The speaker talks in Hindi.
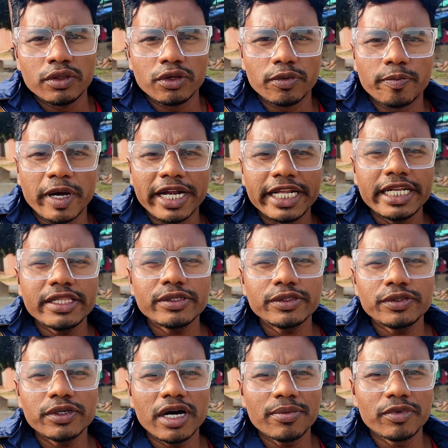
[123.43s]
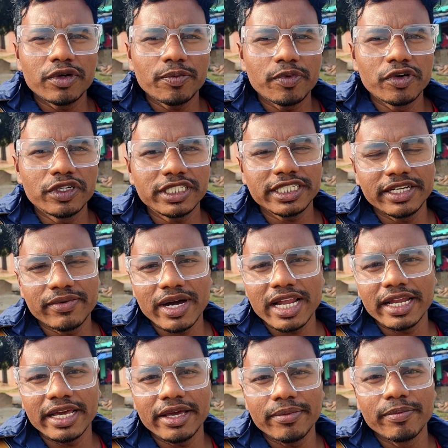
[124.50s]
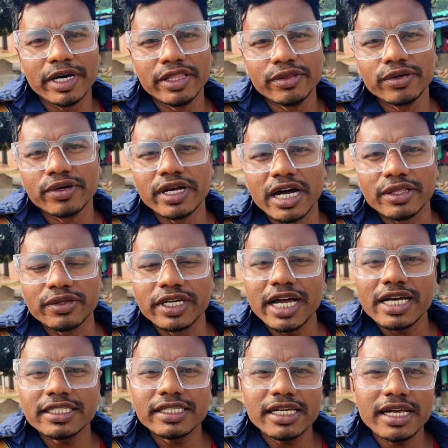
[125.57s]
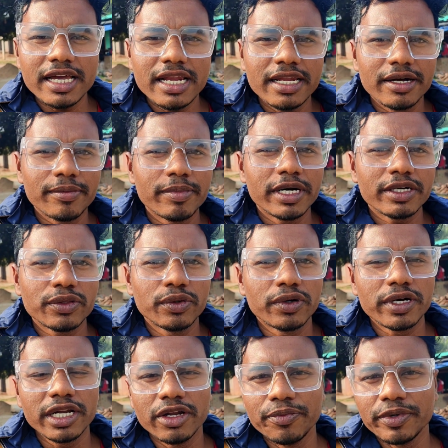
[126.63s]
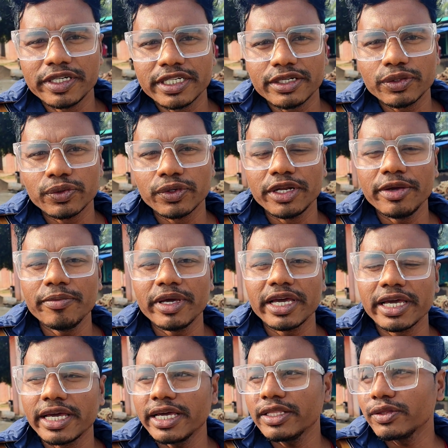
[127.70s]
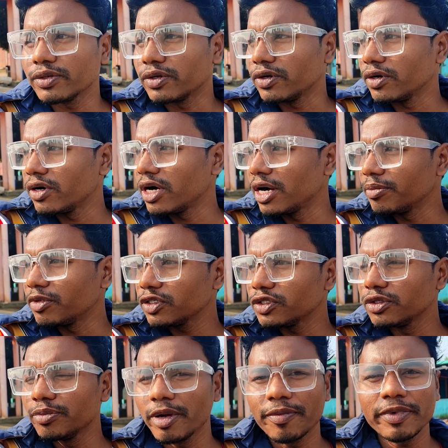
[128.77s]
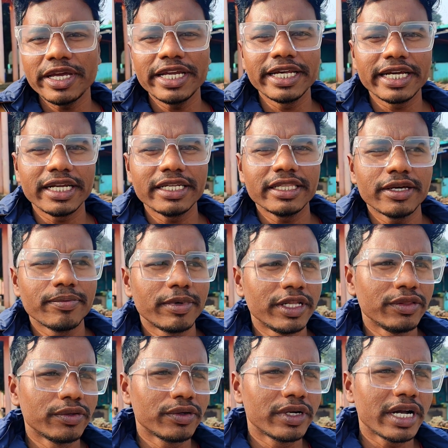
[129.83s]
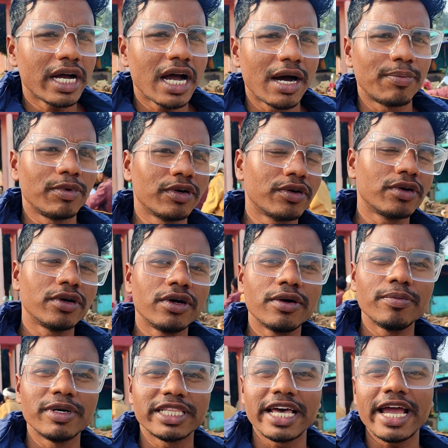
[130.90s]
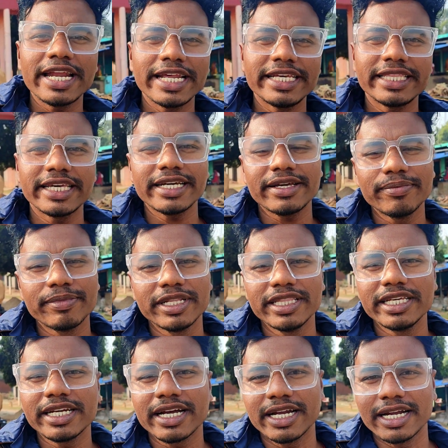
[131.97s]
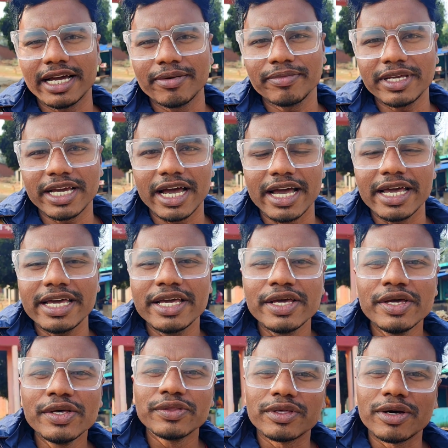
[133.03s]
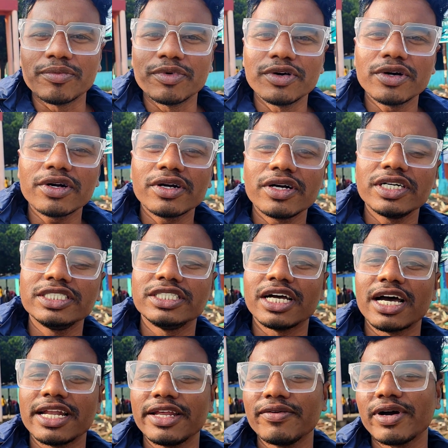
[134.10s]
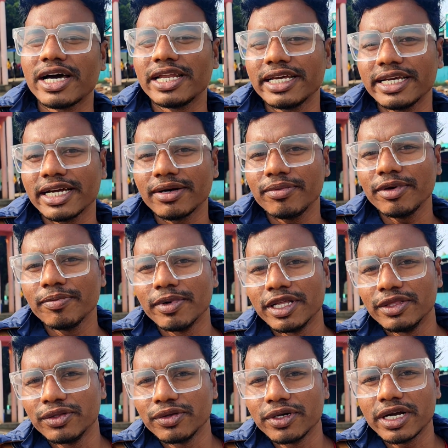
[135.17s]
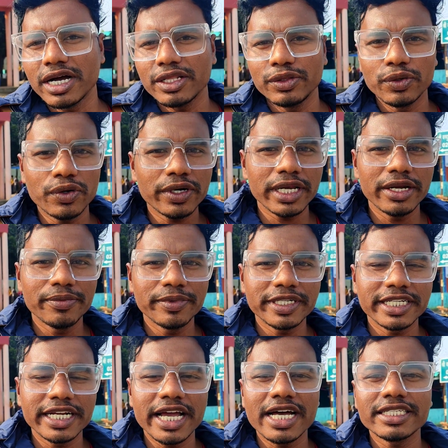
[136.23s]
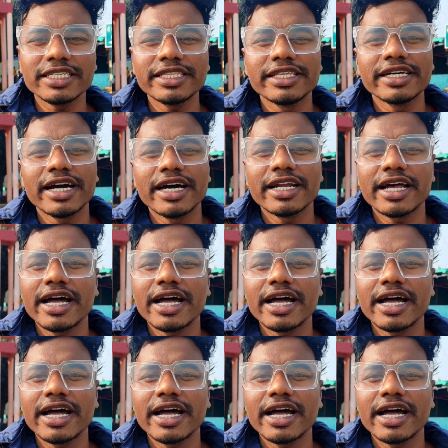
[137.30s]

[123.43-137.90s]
तो फाइनली दोस्तों हम लोग पहुंचने वाले हैं बंदुर्गा तो यहाँ से लगभग दो किलोमीटर दूरी में है तो हम लोग सुबह में ही निकले थे बंदुर्गा आप लोग को बताया नहीं था कि मंदिर का नाम क्या है तो हम लोग जाने वाले हैं अभी बंदुर्गा दो किलोमीटर यहाँ से दिखा